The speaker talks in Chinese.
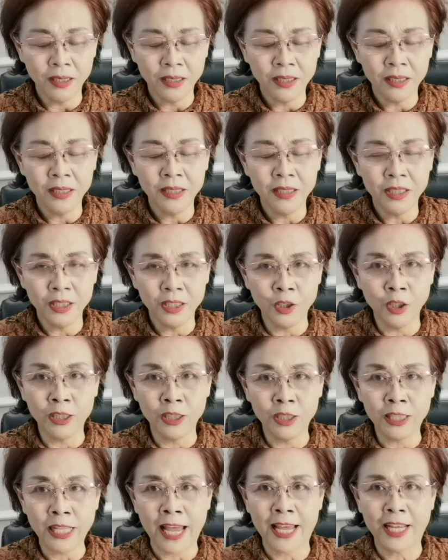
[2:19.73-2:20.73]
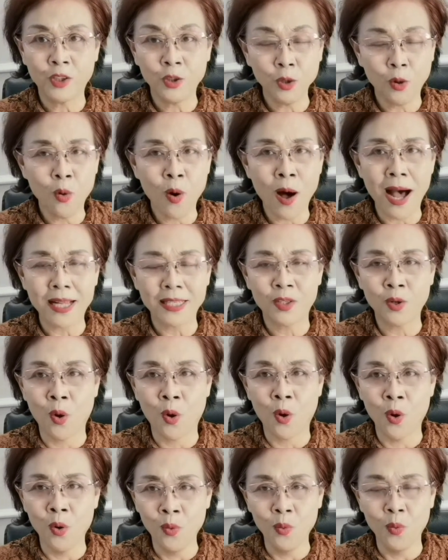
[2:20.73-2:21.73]
你哪句话
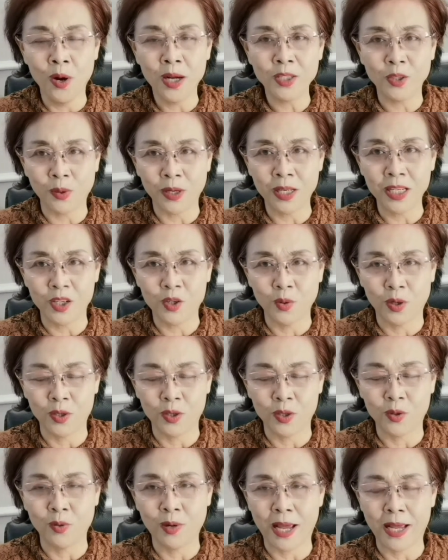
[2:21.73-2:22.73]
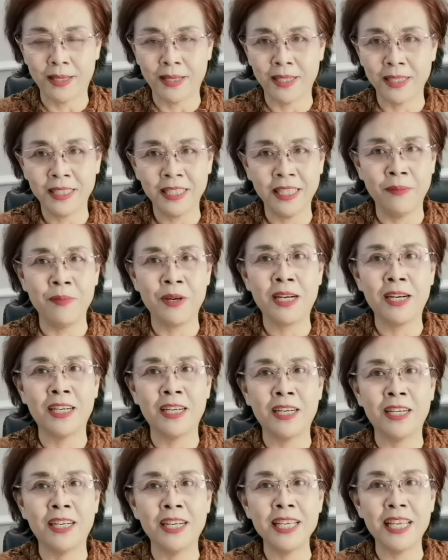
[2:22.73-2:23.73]
从我嘴里说出来的？你们
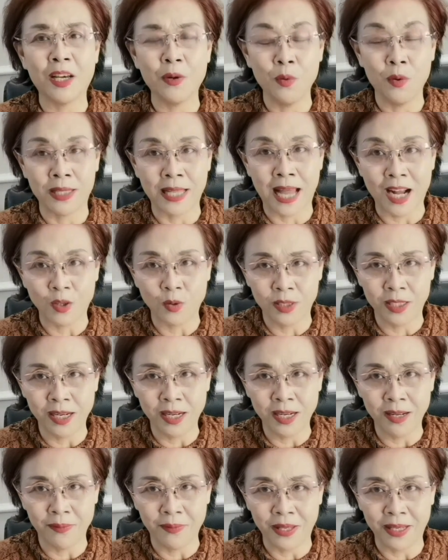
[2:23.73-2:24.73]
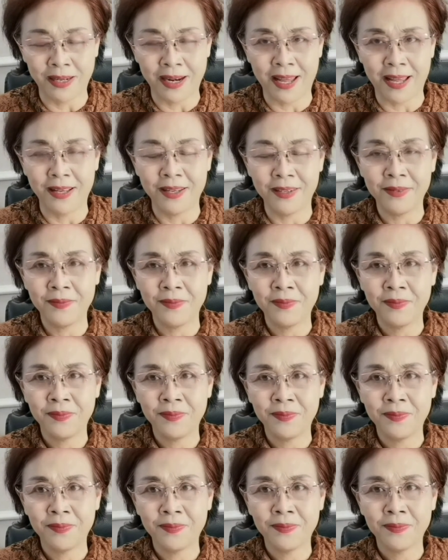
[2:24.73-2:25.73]
可以给我拿出证明来。
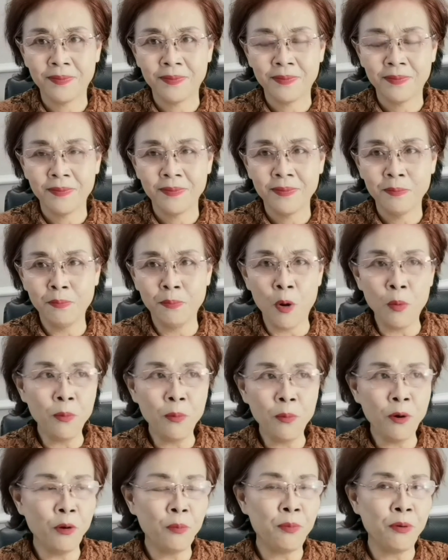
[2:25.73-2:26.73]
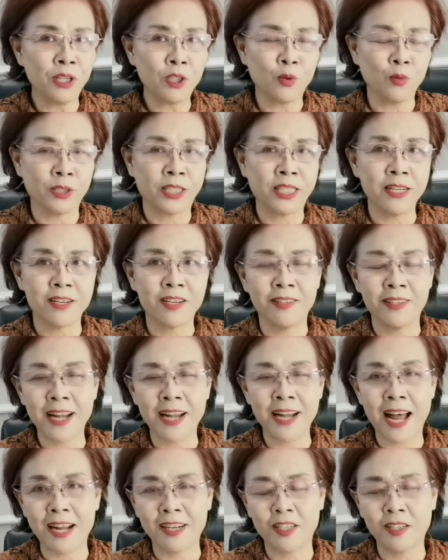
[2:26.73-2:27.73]
某某博主这事儿
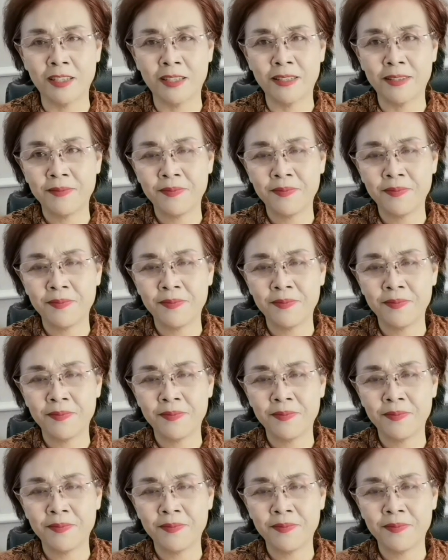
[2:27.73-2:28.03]
那事儿，